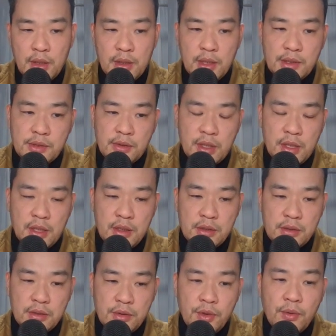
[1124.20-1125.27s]
なんつうのかな、
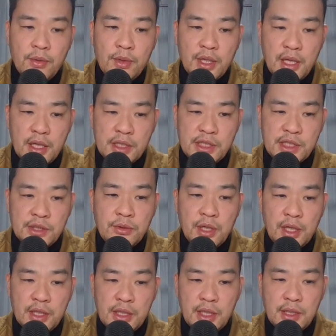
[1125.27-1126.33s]
その料理から塩
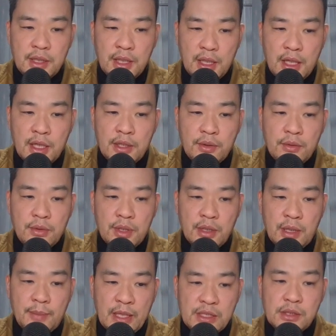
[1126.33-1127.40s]
が消えたら料理
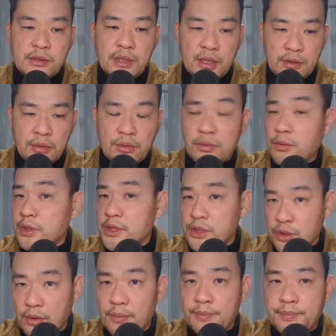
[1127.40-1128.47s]
はまずくなるのと一
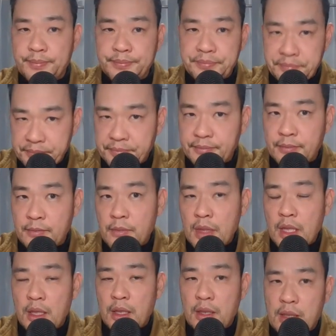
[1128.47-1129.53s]
緒。うん、
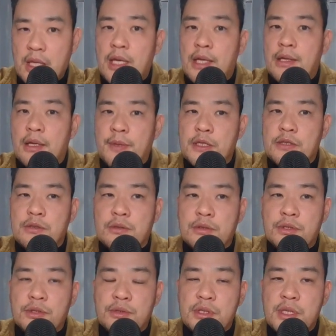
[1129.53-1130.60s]
で、やっぱりそ
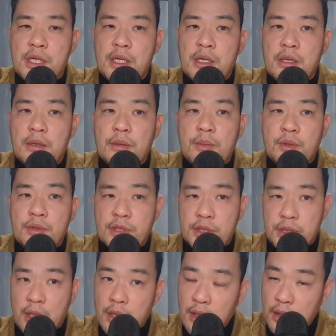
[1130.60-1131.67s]
の女性牧
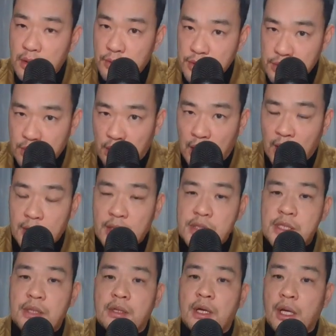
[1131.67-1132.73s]
師だからこそ
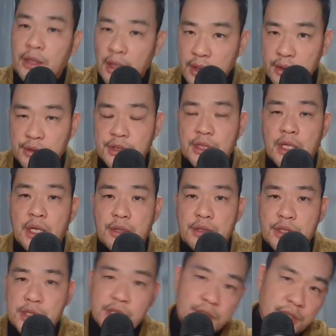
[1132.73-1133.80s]
話せる語り口があ
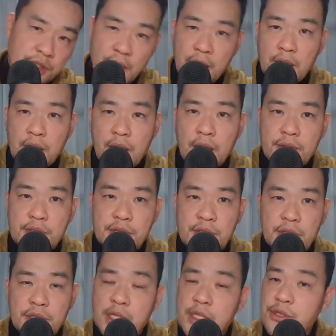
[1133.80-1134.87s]
るし、視点がある
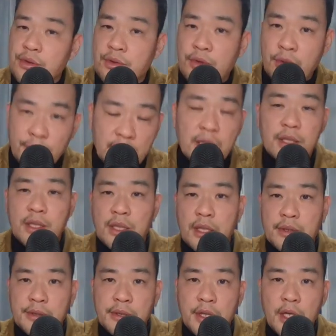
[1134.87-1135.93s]
し、聖書の読み方が
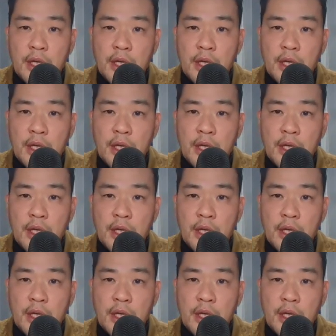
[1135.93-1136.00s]
ある。